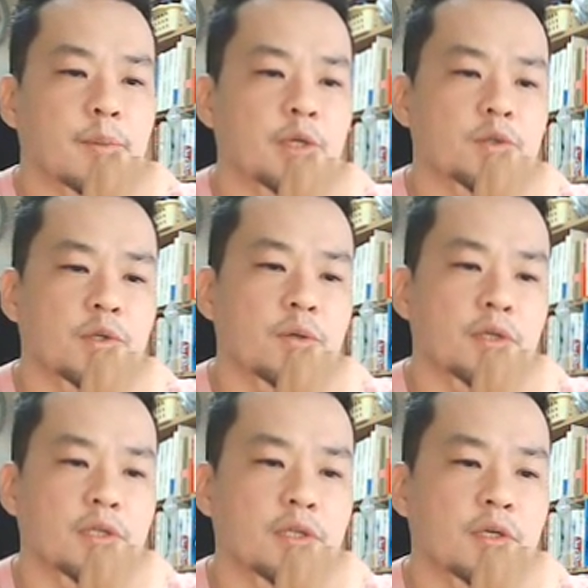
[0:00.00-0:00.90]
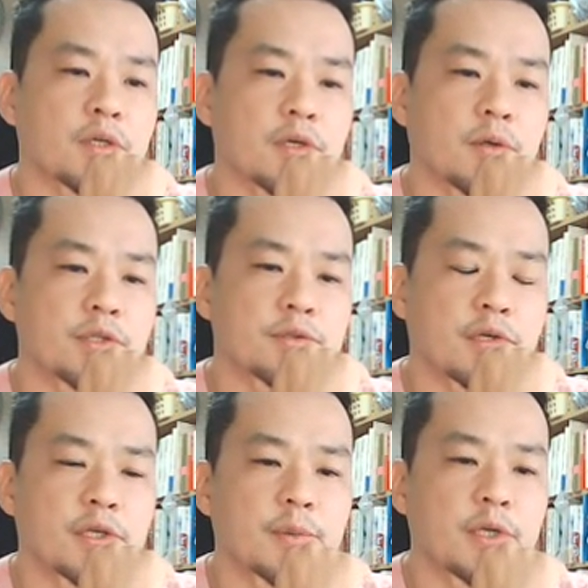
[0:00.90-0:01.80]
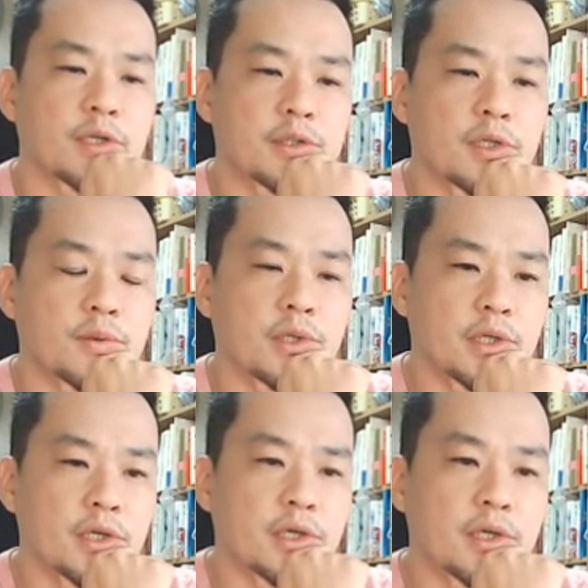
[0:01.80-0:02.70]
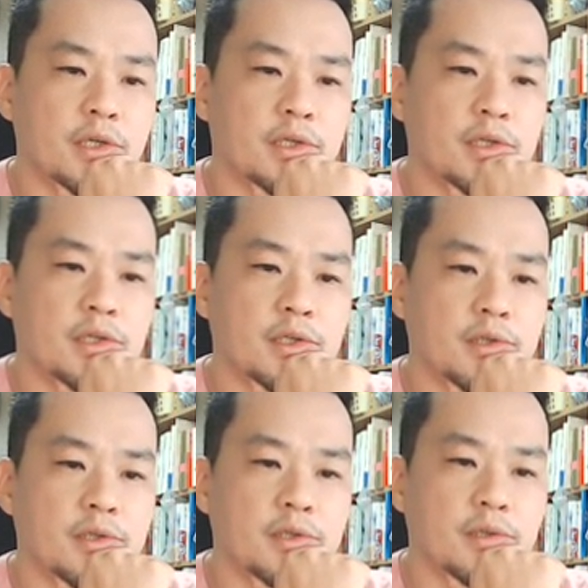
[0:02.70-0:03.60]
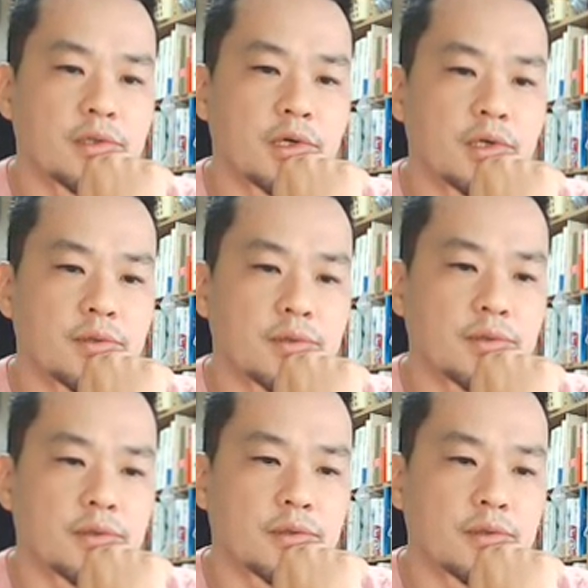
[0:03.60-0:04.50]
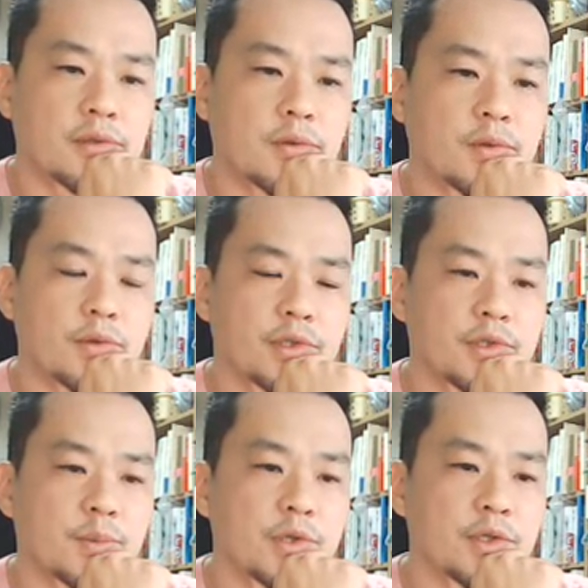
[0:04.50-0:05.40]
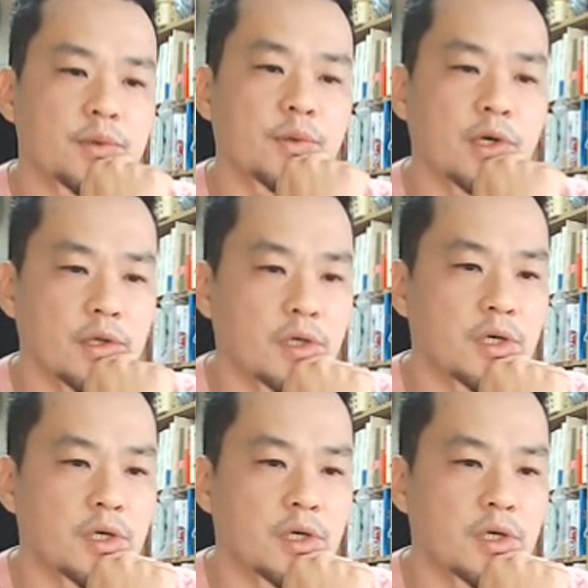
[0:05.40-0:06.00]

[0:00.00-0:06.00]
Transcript: まあそれを聞いて、あいつはリベラルだとかね、うん、あの、怒る人もいるのかな